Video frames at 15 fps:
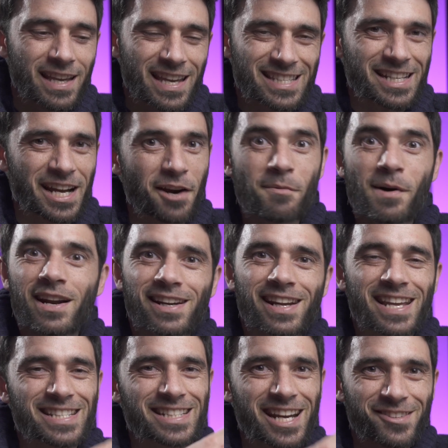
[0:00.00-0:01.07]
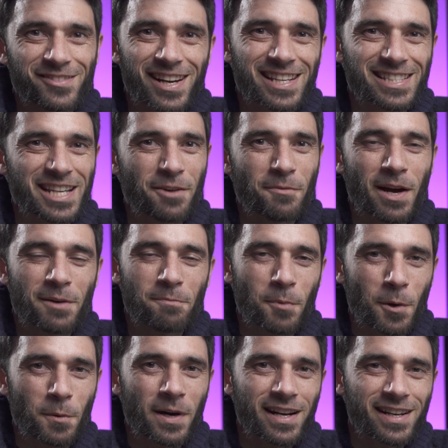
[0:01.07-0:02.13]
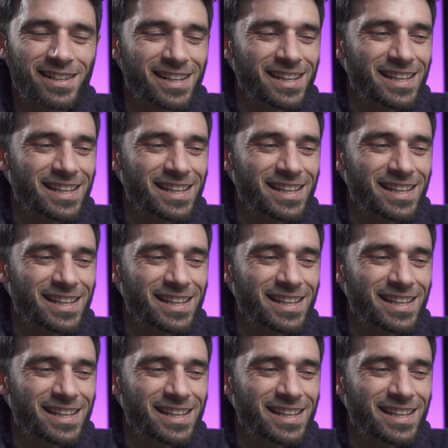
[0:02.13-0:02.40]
escarbar, escarbar, escarbar, probar